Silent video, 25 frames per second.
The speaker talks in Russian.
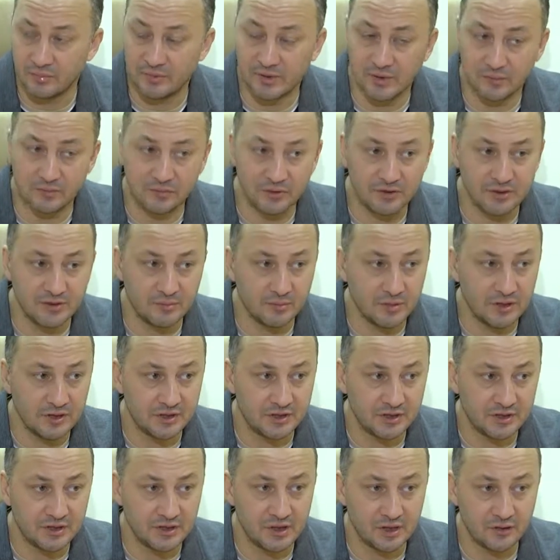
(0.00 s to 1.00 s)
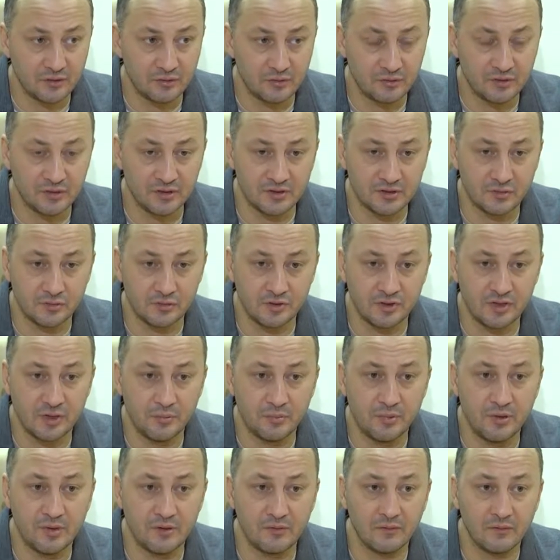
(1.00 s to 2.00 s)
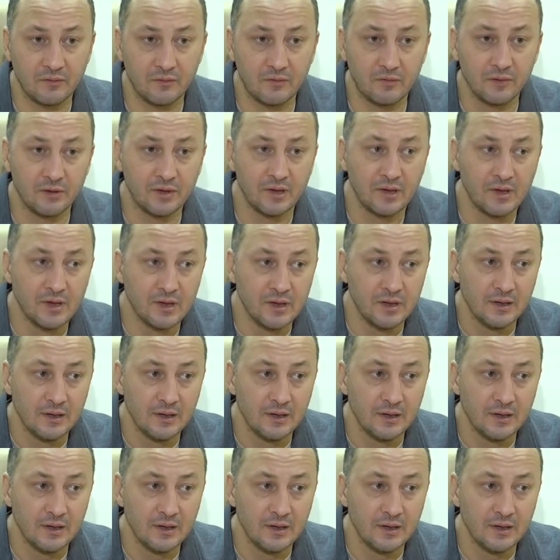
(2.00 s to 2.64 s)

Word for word: потому что те мальчишки, которые у нас уже не первый год,